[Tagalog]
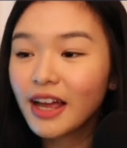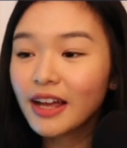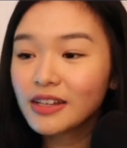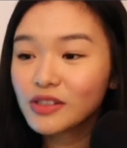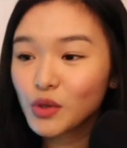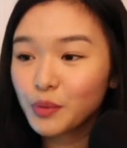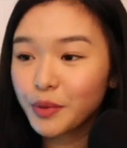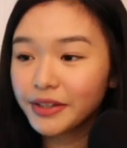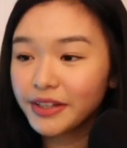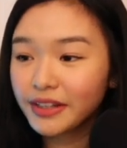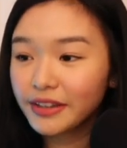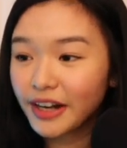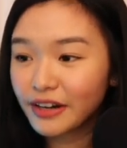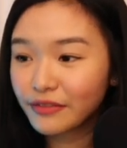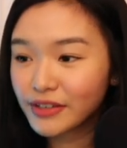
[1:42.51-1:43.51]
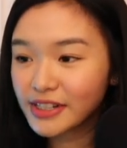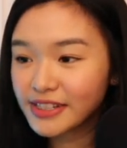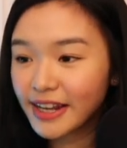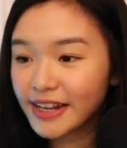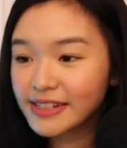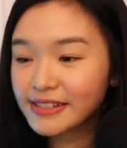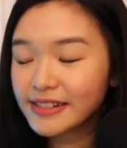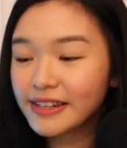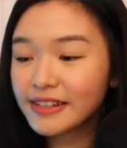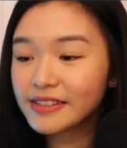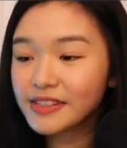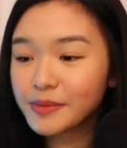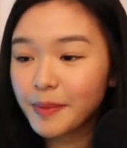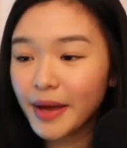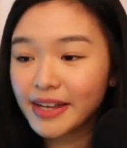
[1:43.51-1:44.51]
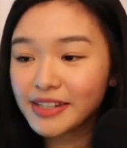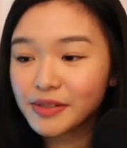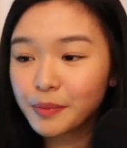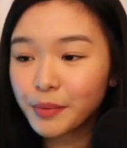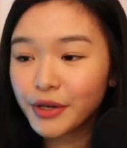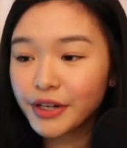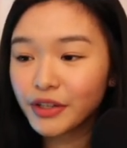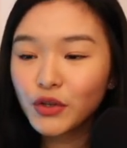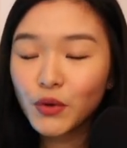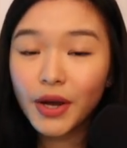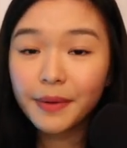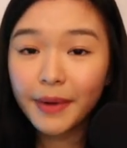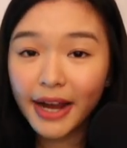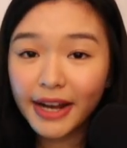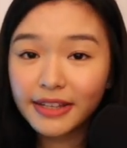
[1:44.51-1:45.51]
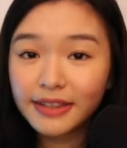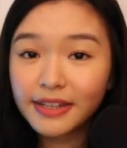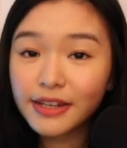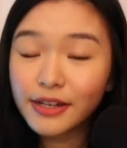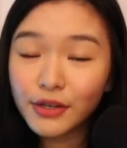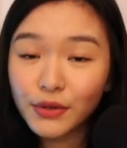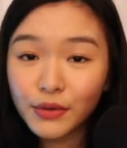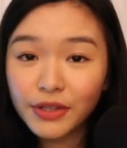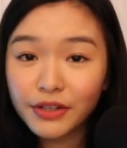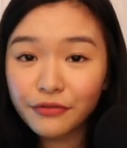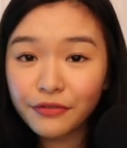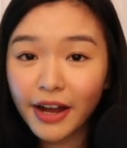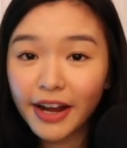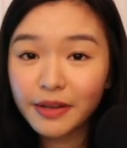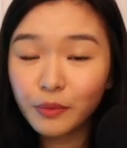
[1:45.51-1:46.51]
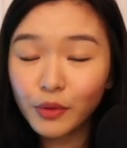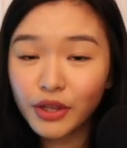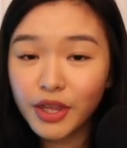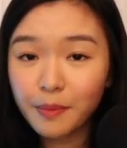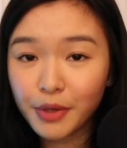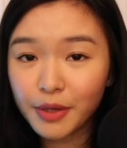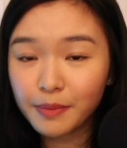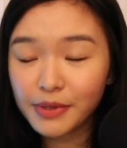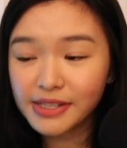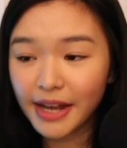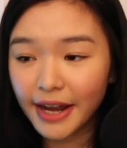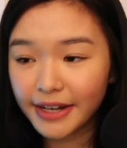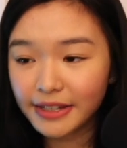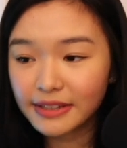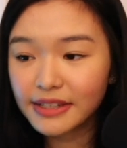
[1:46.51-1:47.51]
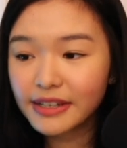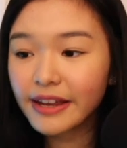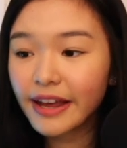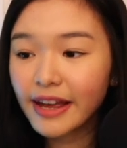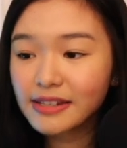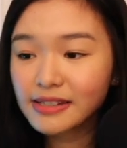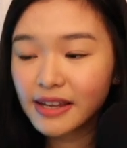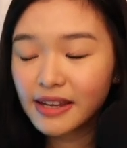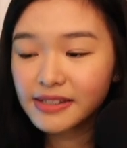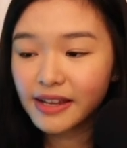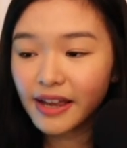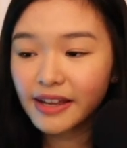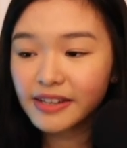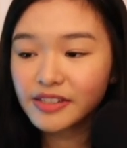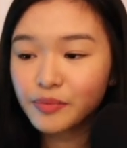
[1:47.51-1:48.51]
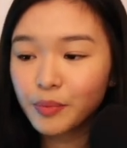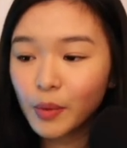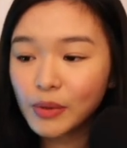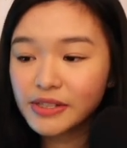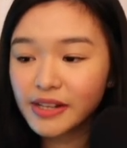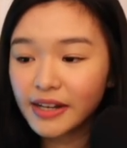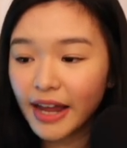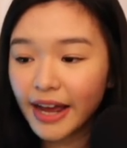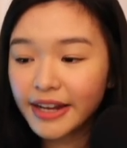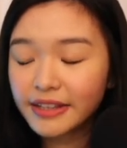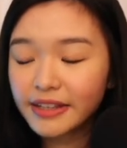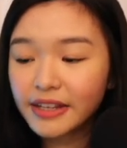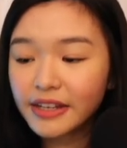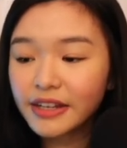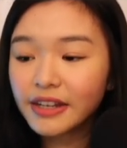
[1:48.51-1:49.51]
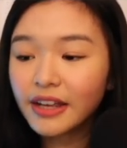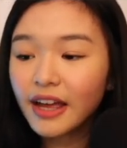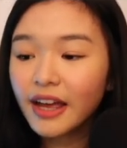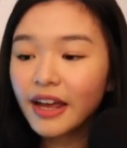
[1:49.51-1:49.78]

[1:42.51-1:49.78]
So, pwedeng driver's license, passport, UMID, Unified Multipurpose ID, SSS, Postal ID,